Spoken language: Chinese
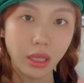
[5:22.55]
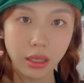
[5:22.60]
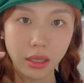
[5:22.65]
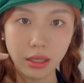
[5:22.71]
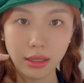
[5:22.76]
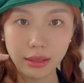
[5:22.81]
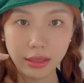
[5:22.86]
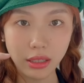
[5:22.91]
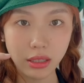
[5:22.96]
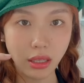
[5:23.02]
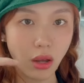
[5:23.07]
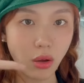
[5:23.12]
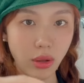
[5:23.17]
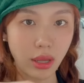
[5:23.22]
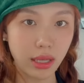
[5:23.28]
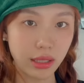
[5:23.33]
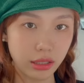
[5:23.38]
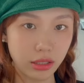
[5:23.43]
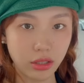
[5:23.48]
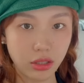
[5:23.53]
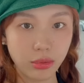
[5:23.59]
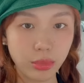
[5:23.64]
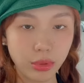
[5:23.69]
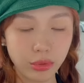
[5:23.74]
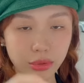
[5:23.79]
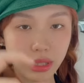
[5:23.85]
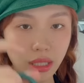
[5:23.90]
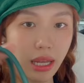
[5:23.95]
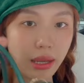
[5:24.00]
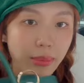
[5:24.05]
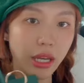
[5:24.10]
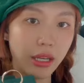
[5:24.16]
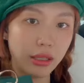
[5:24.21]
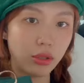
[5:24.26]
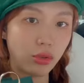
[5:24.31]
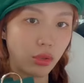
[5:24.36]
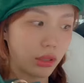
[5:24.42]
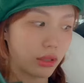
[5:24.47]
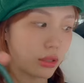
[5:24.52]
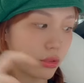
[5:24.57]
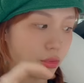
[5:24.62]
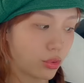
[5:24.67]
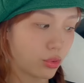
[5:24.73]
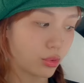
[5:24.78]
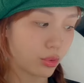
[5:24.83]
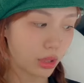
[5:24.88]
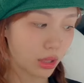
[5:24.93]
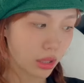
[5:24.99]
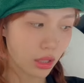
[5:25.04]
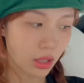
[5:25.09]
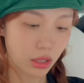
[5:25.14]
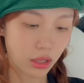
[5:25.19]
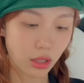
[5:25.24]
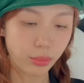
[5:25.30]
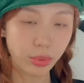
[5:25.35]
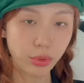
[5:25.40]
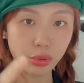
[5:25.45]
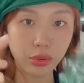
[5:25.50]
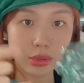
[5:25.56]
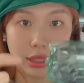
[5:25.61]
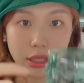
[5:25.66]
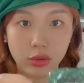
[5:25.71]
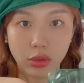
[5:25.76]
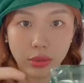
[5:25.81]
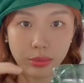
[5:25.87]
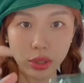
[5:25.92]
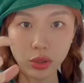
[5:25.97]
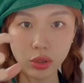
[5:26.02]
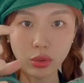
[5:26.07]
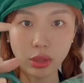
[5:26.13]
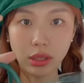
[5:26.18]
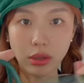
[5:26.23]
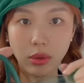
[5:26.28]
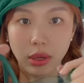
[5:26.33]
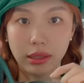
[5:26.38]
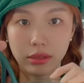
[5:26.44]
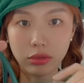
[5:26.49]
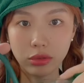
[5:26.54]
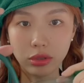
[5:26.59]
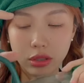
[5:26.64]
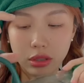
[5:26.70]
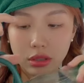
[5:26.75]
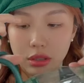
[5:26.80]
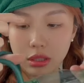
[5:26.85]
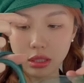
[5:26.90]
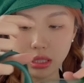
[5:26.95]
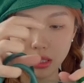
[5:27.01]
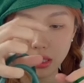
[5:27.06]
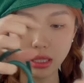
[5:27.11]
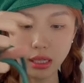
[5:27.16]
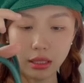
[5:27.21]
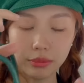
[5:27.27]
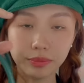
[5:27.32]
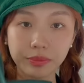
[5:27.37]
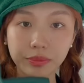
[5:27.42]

呃，电脑啊那些什么东西，iPad 也装不进去的。然后比如说你再装瓶水的话，你就是直接这样，